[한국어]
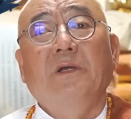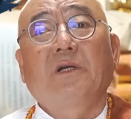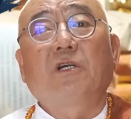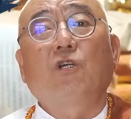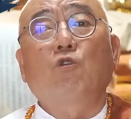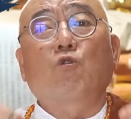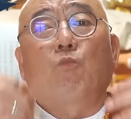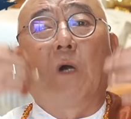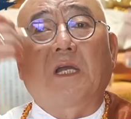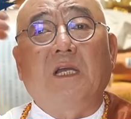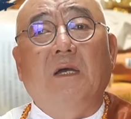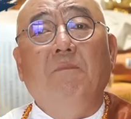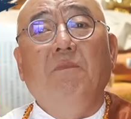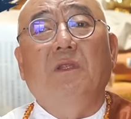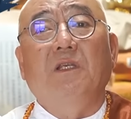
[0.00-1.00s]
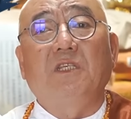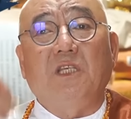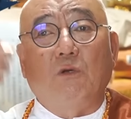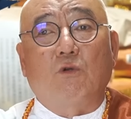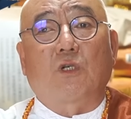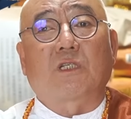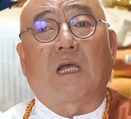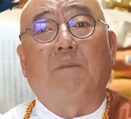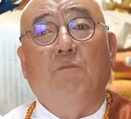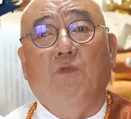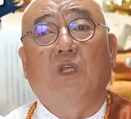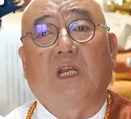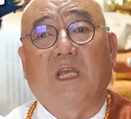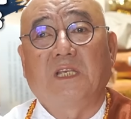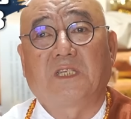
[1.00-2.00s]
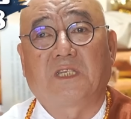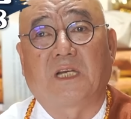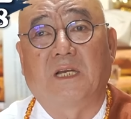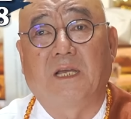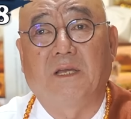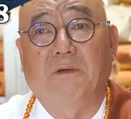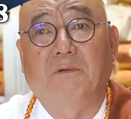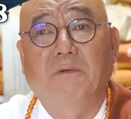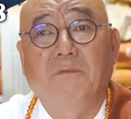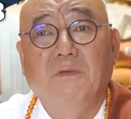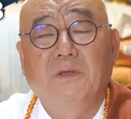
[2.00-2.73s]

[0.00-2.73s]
그럴 수밖에 없는 세월을 산 분들 계셨잖아요.